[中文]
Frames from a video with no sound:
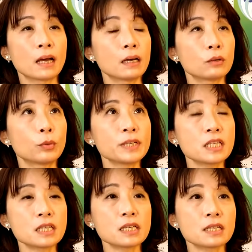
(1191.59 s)
呃，我们
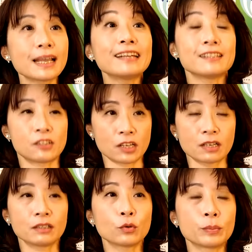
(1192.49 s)
是代理
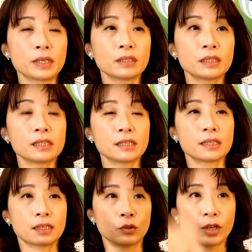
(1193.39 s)
商，我们
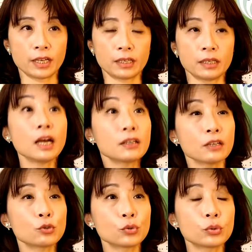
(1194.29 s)
是对要
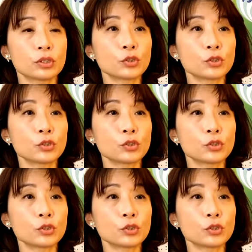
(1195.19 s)
要出国，